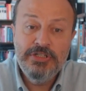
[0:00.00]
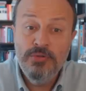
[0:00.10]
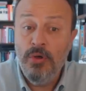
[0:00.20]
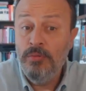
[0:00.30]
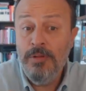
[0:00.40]

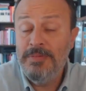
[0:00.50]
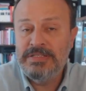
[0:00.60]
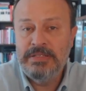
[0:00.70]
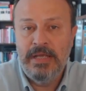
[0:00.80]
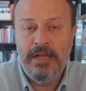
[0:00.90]
içinde
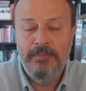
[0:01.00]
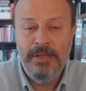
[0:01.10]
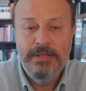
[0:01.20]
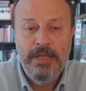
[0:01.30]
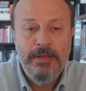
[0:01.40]
olmamasına
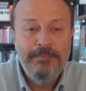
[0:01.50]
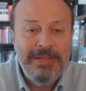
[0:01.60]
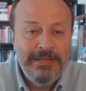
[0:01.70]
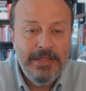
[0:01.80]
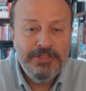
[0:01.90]
rağmen
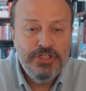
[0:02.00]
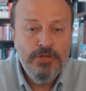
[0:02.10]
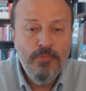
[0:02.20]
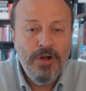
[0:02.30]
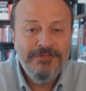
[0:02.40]

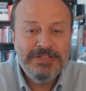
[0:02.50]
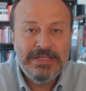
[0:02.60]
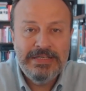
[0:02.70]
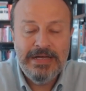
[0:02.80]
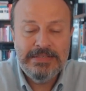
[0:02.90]
milliyetçi
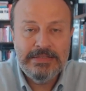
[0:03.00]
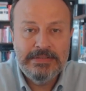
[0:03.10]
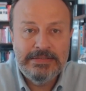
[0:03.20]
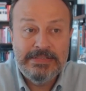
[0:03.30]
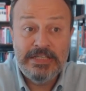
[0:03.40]
muhafazakar
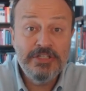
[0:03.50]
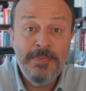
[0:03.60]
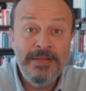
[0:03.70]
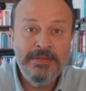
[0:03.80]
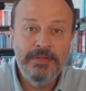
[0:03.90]

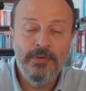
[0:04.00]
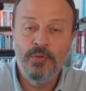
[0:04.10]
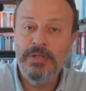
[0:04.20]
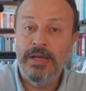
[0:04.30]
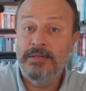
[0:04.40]
seçmen
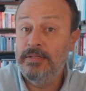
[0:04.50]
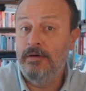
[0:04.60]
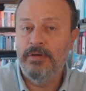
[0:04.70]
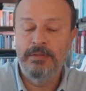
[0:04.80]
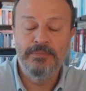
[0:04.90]
olarak
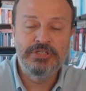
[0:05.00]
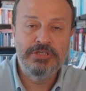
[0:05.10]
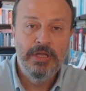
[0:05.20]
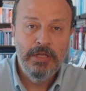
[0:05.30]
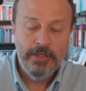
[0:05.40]

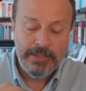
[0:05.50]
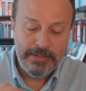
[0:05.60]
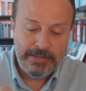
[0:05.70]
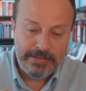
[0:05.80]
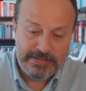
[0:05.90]
davranmış.
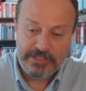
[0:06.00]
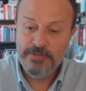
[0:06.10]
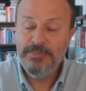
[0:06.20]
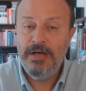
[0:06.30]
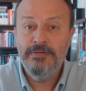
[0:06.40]
Ee,
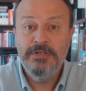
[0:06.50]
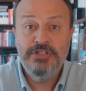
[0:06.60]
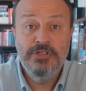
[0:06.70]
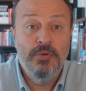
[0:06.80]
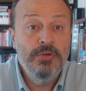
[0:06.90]
seçim
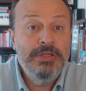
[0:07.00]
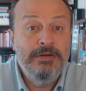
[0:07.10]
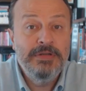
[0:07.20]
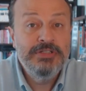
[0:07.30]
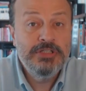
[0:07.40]
davranışını, oy
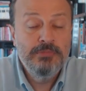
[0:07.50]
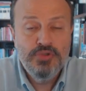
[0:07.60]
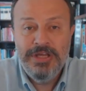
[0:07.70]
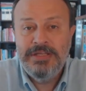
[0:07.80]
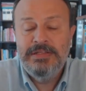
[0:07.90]
davranışını
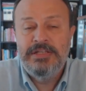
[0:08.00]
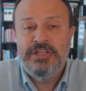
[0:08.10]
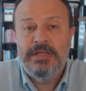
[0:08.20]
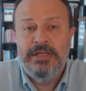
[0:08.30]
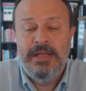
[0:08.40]
bu şekilde
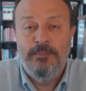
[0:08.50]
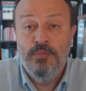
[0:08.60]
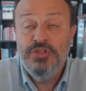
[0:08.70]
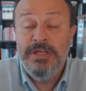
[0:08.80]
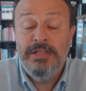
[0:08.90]
şekillen,
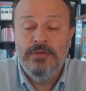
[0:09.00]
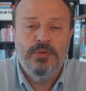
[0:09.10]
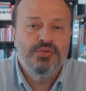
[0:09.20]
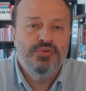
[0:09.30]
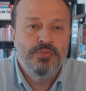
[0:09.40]
bu şekilde
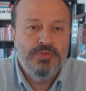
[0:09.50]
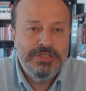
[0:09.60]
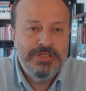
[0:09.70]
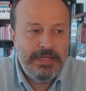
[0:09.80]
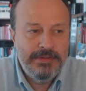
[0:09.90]
oluşturmuş
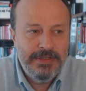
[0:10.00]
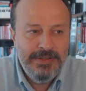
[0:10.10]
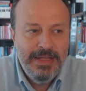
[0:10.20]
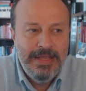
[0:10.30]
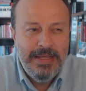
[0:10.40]

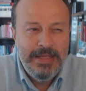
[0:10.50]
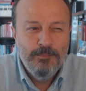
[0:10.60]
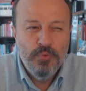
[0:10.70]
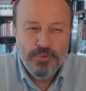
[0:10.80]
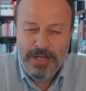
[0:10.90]
insanların.
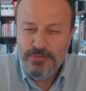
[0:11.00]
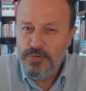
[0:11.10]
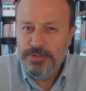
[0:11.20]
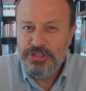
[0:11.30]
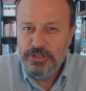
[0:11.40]
Bundan
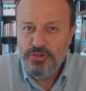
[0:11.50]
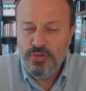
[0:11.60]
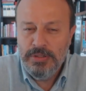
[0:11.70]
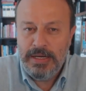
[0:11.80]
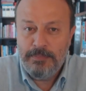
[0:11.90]
sonra
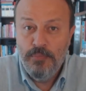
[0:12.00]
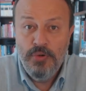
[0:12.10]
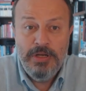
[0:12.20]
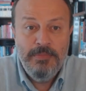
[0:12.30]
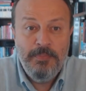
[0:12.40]
çıkış olarak
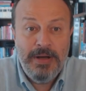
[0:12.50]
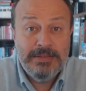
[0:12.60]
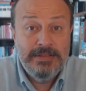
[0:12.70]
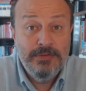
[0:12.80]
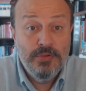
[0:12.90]
böyle bir
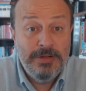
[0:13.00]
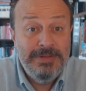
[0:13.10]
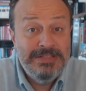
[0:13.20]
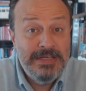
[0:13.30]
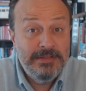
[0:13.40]
partiyi
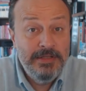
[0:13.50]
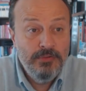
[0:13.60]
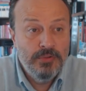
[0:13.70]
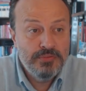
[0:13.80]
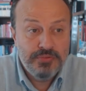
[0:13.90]

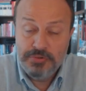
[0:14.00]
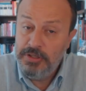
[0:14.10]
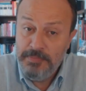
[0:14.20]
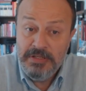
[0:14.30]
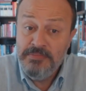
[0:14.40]
görebilecekleri
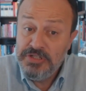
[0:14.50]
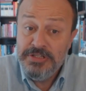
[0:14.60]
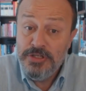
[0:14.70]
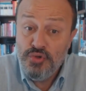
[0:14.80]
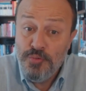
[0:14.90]
konusunda da benim
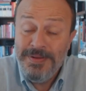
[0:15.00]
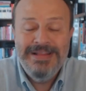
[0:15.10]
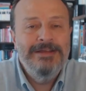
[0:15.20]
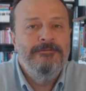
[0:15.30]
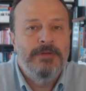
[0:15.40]
ciddi
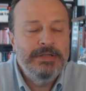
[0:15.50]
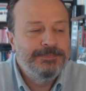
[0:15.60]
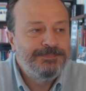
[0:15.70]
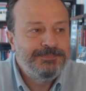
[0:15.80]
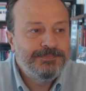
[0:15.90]
şüphelerim var.
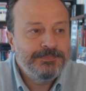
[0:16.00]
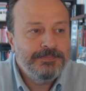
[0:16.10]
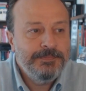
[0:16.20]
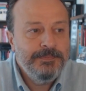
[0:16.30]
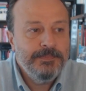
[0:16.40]

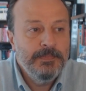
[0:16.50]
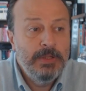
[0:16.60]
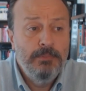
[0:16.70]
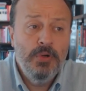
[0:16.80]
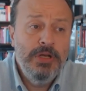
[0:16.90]

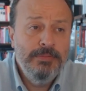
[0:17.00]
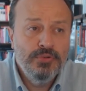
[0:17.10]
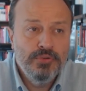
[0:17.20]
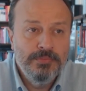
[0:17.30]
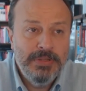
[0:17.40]
Böyle
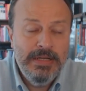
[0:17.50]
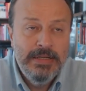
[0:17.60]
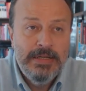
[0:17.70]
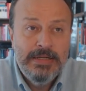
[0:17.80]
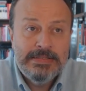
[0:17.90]
bir durumda
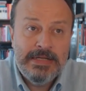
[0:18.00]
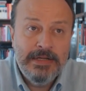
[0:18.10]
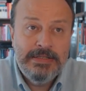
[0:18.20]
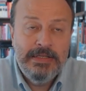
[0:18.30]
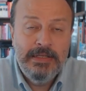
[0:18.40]

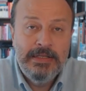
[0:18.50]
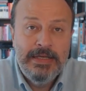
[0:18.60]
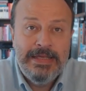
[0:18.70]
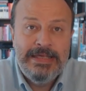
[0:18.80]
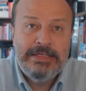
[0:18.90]
sanki
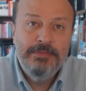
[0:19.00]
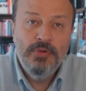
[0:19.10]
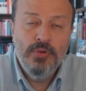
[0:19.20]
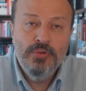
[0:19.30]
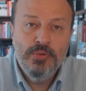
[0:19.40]

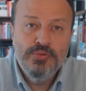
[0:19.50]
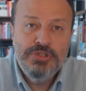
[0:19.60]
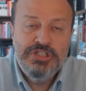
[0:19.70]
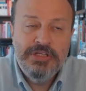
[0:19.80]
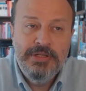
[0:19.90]

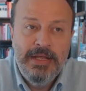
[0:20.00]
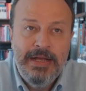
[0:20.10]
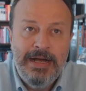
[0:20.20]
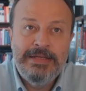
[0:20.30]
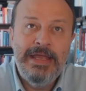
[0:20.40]
2019 için
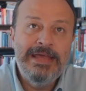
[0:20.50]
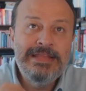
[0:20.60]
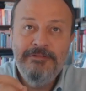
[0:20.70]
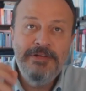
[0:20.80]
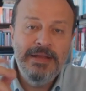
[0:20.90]
hani
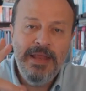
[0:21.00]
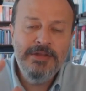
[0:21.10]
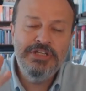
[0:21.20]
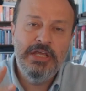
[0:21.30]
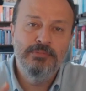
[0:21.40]

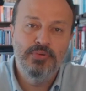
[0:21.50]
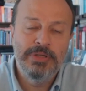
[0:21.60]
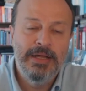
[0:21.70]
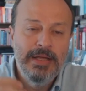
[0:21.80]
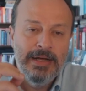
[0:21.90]
hedeflenen şey
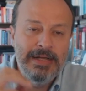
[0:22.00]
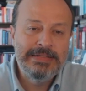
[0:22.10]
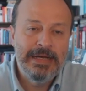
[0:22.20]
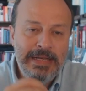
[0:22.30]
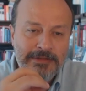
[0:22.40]
burada
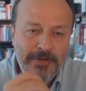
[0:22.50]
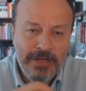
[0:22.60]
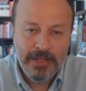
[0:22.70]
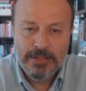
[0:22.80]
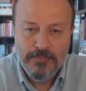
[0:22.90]
Adalet ve
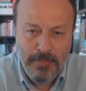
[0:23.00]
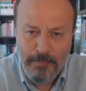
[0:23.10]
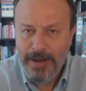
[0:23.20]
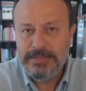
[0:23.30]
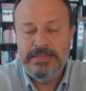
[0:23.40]

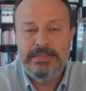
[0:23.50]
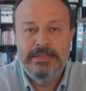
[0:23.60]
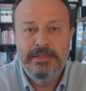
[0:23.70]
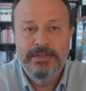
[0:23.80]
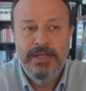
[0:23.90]
Kalkınma
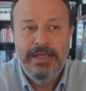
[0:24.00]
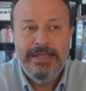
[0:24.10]
Partisi'nin